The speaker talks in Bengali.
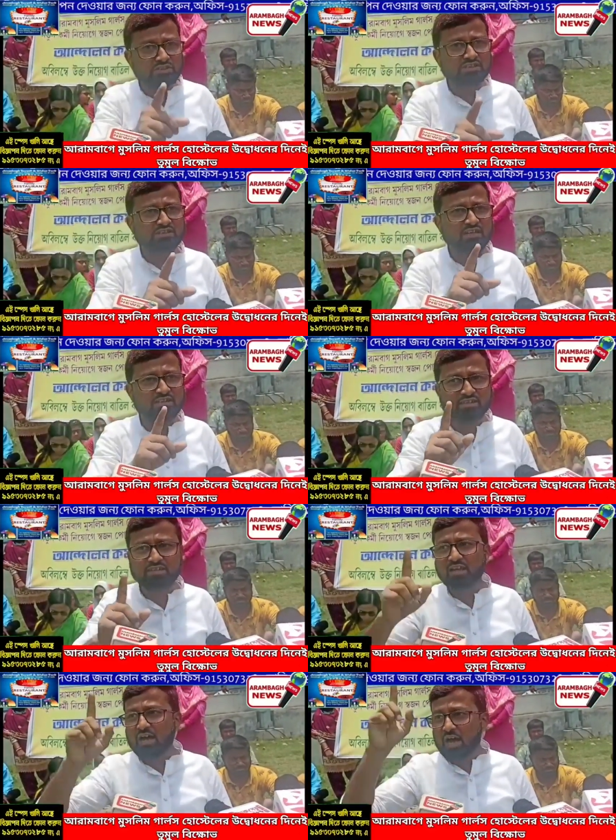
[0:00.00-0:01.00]
পৌঁছাতে চাইছি
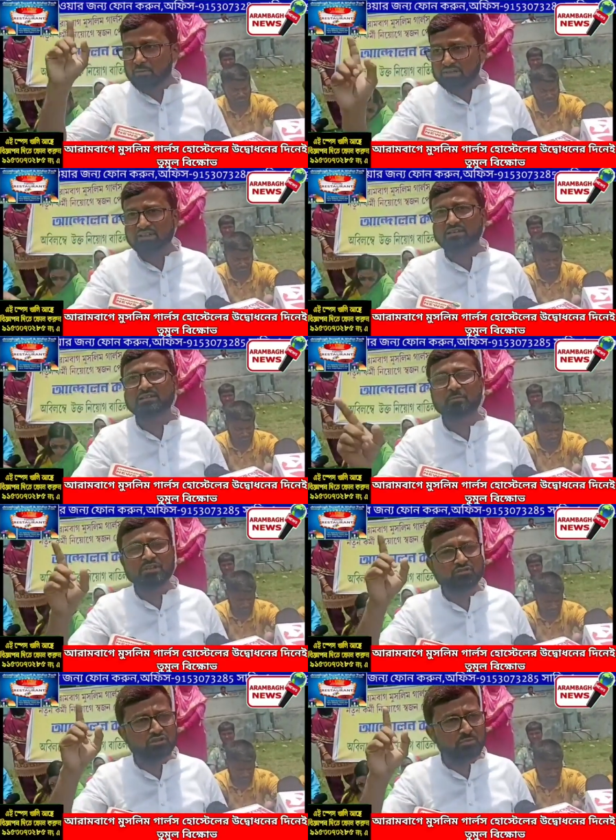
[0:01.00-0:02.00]
আমাদের
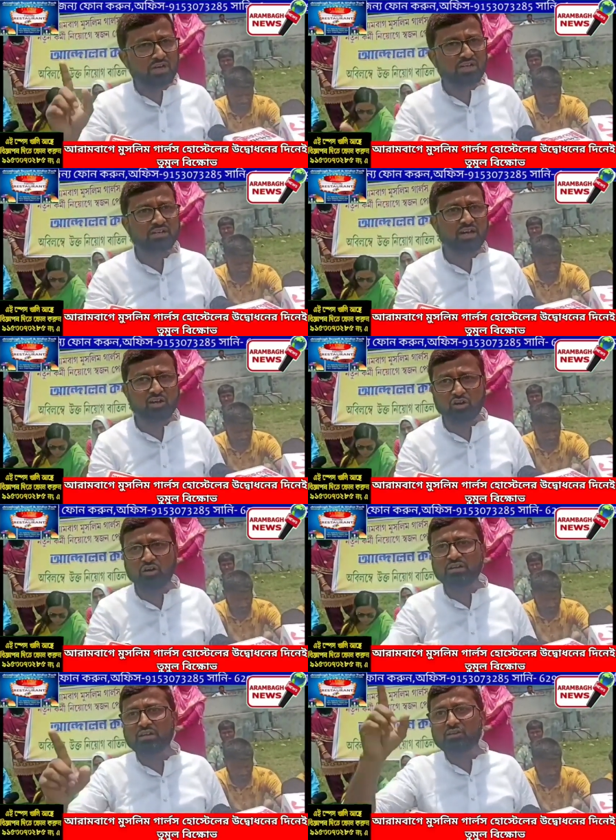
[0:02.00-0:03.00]
দাবি যদি মানা না
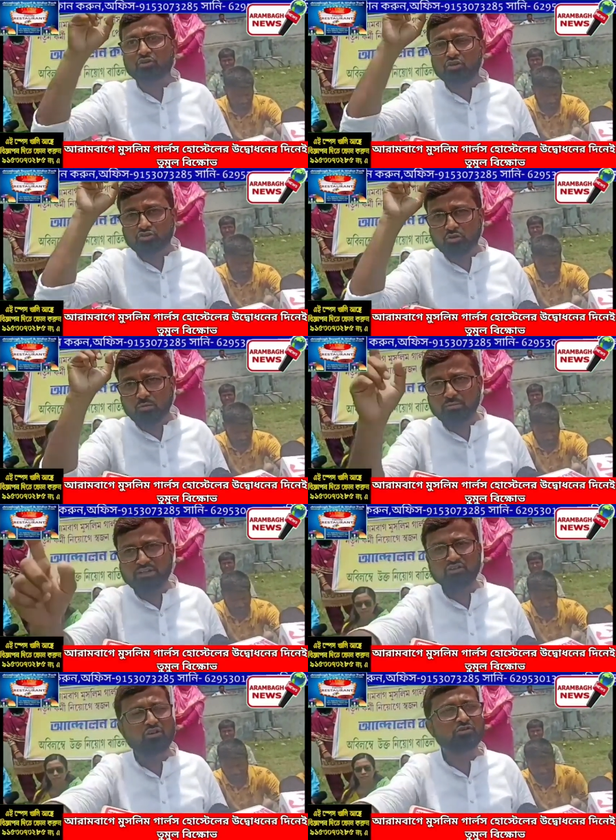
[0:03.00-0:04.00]
হয়
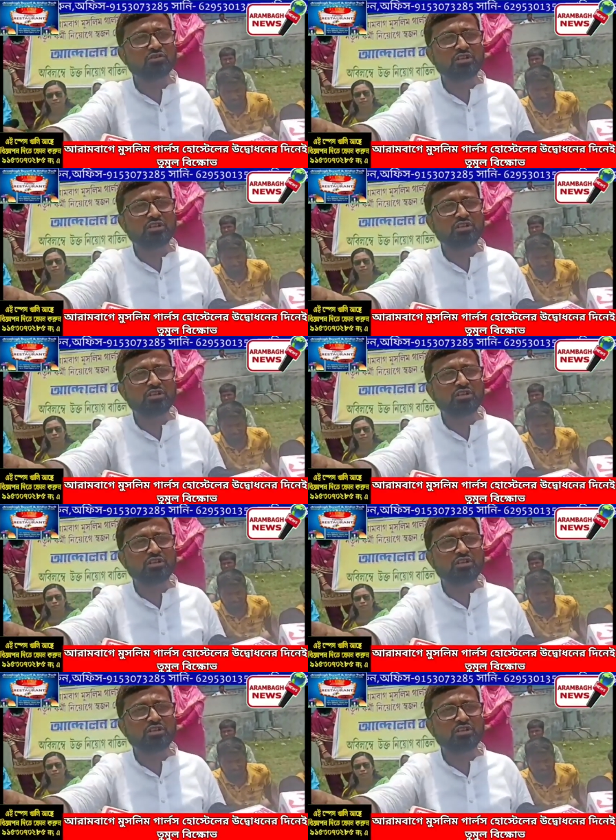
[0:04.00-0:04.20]
স্বচ্ছভাবে নিয়োগ